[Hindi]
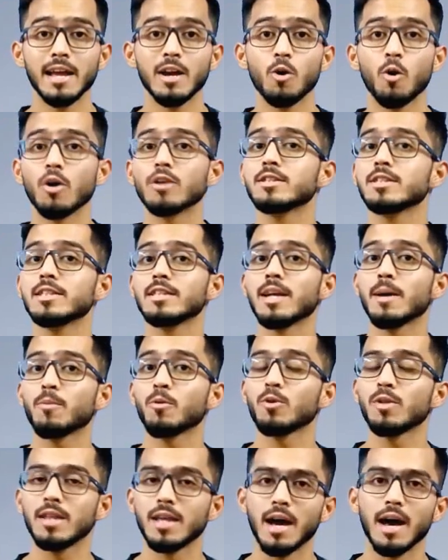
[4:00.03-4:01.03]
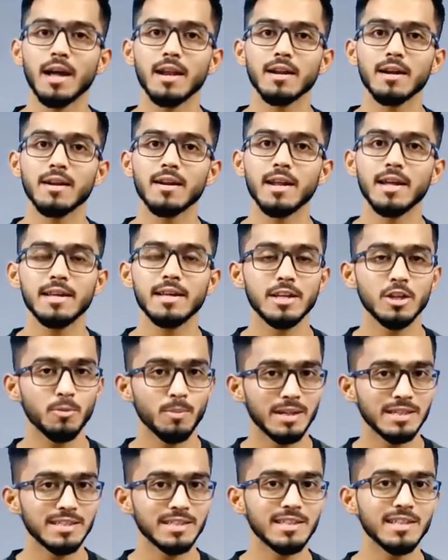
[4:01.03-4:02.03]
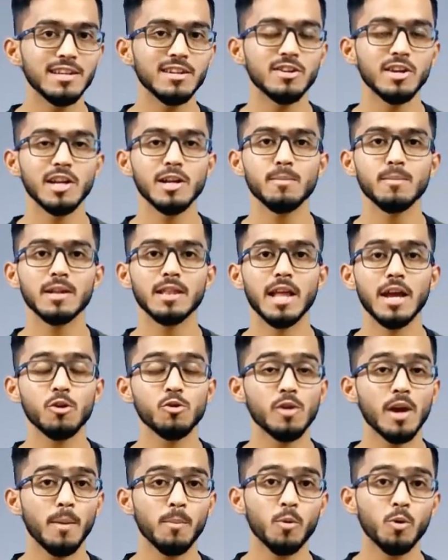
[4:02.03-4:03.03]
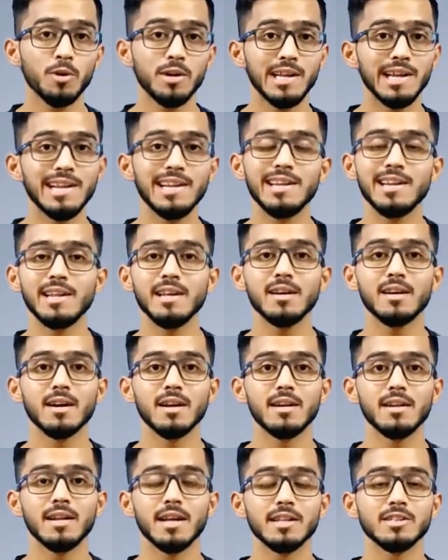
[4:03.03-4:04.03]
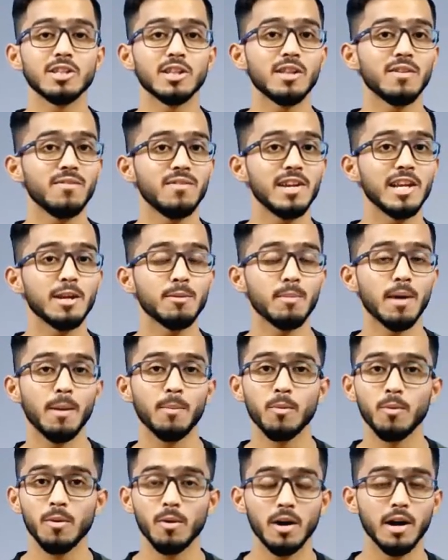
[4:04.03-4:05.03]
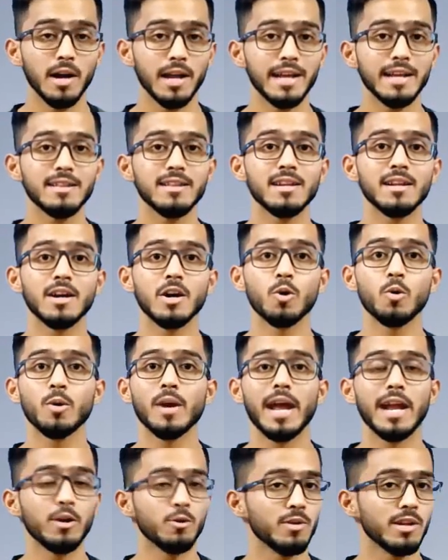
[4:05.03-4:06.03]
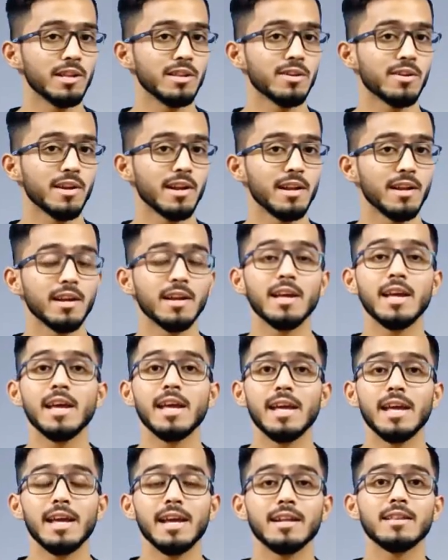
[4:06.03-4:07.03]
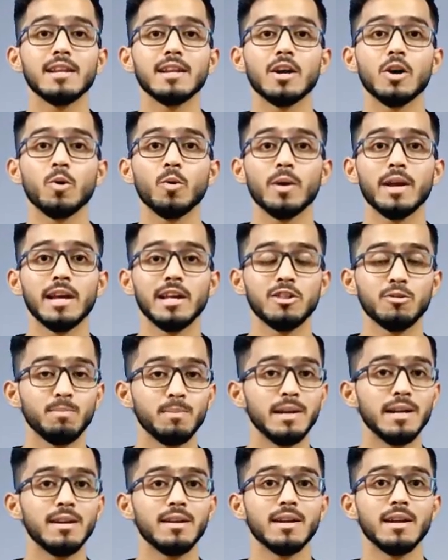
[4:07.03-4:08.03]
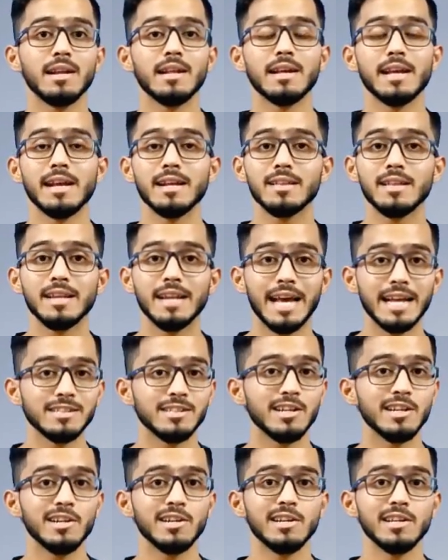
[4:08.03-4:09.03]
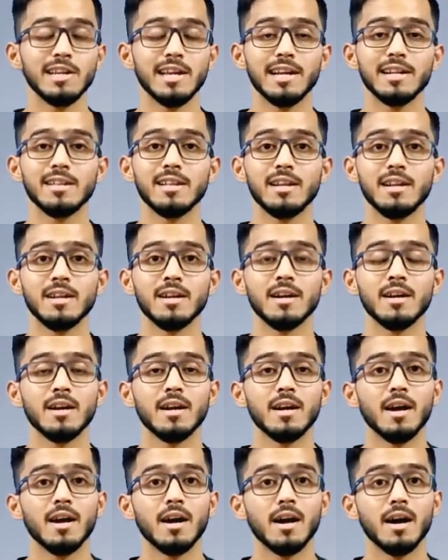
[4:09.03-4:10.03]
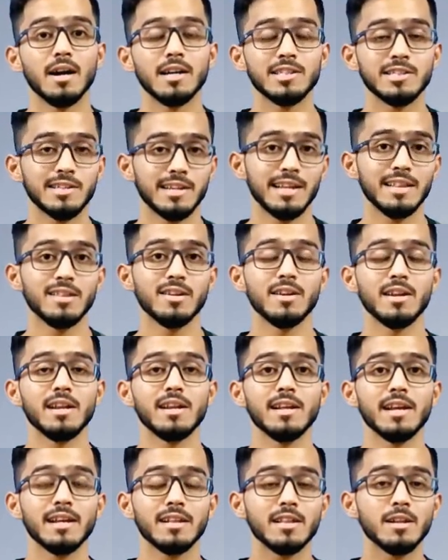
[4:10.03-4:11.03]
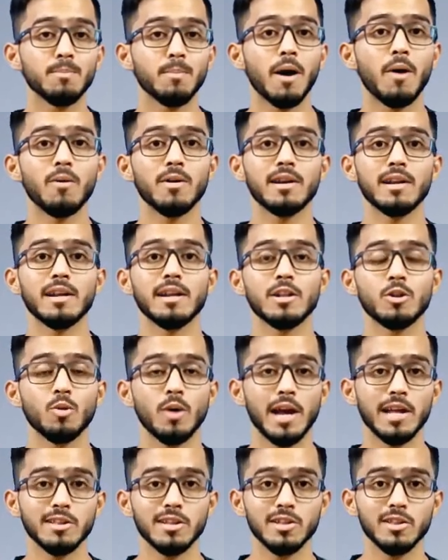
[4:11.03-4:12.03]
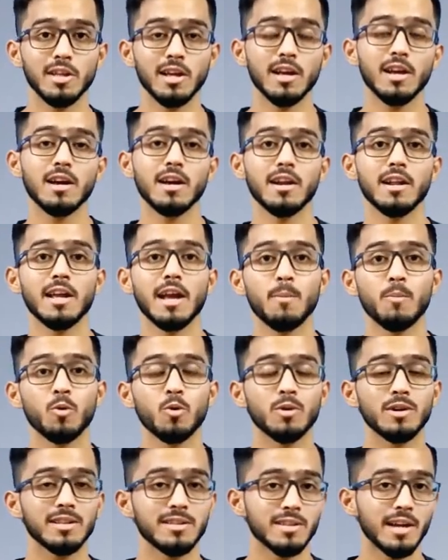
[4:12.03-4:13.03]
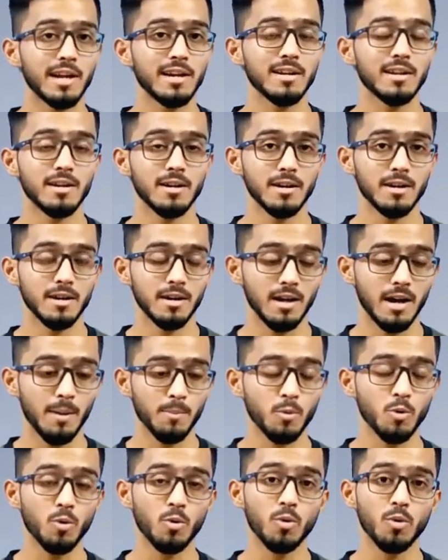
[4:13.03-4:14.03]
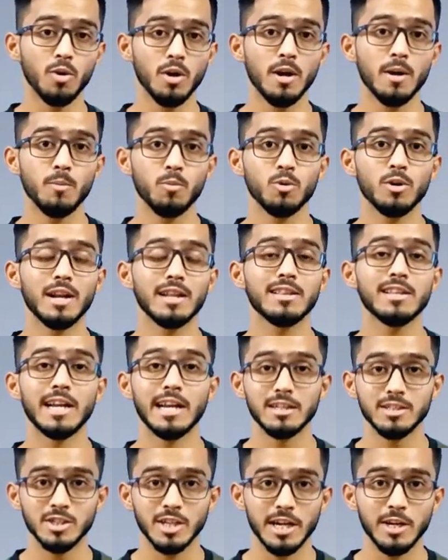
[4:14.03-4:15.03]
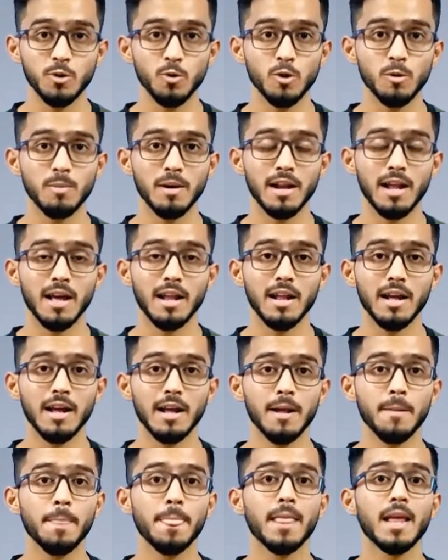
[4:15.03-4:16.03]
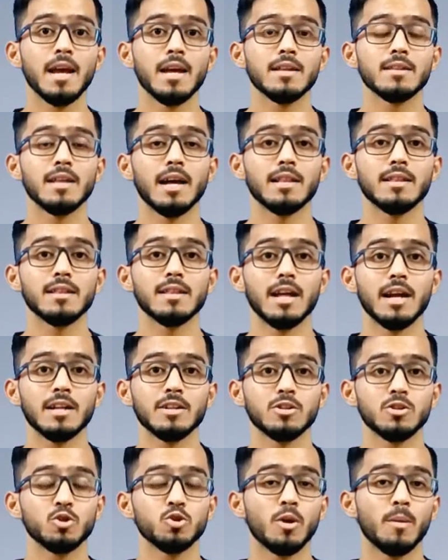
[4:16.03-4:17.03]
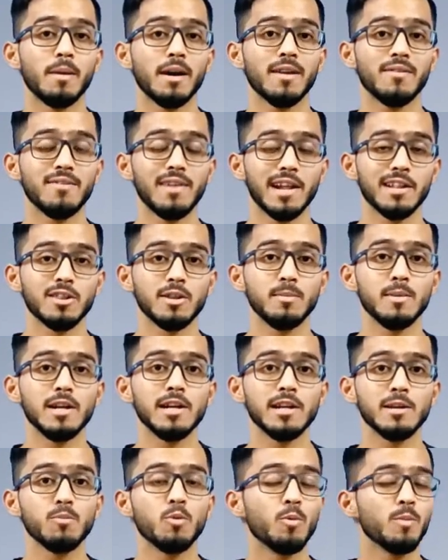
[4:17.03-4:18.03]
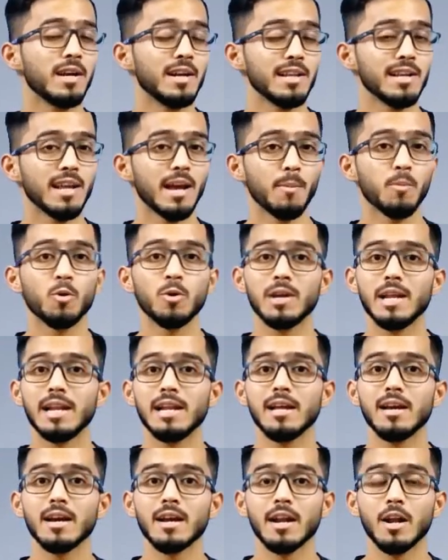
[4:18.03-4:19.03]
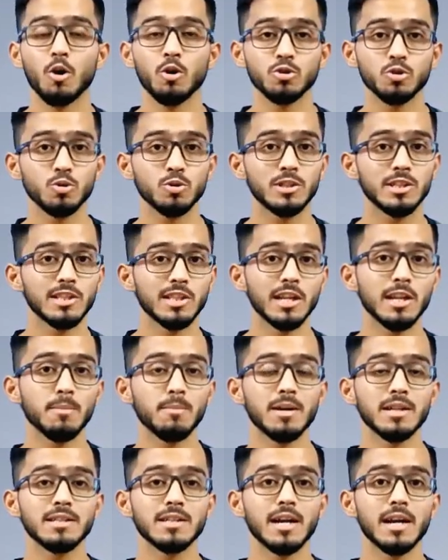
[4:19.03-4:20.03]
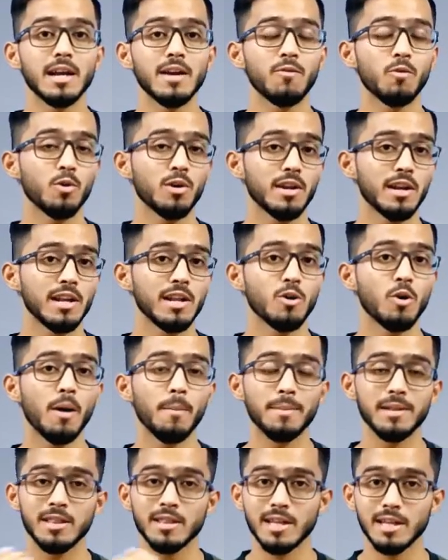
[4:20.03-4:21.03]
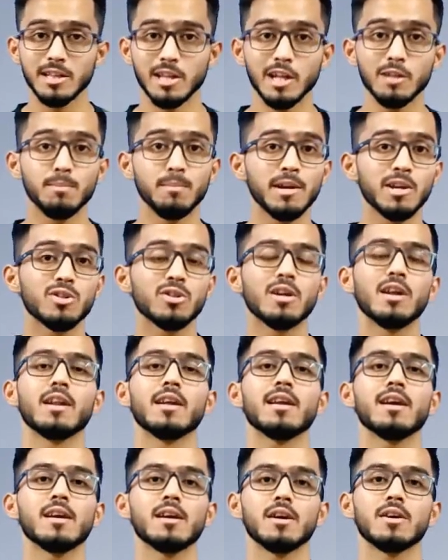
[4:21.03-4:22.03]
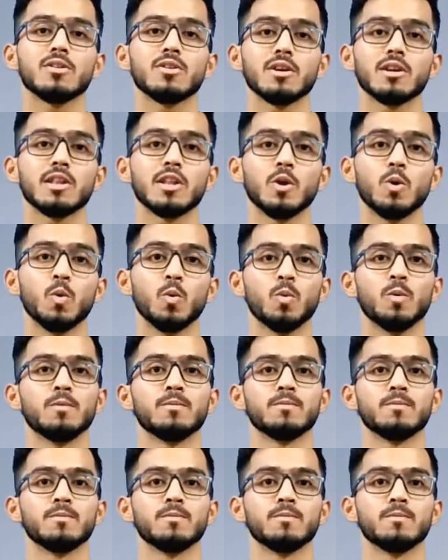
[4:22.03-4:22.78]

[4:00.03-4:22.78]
एक और चीज़ आपको ध्यान रखना है कि मैं जितनी ट्रेनिंग बताई हुई आपको डेली नहीं करनी है जैसे वीक में आप एक दिन करोगे एंडोरेंस ट्रेनिंग एक दिन करोगे स्पीड ट्रेनिंग एक दिन एजिलिटी एक दिन स्ट्रेंथ ट्रेनिंग एक दिन पावर ट्रेनिंग तो ऐसे ऐसे करके आपको डिसाइड आपको पूरा शेड्यूल बनाना है साथ ही साथ जो हमारा फ्लेक्सिबिलिटी मोबिलिटी ये आपको डेली करना है और जो जितने बच गए हैं वो ट्रेनिंग को आप इसके साथ मिक्स करके कर सकते हो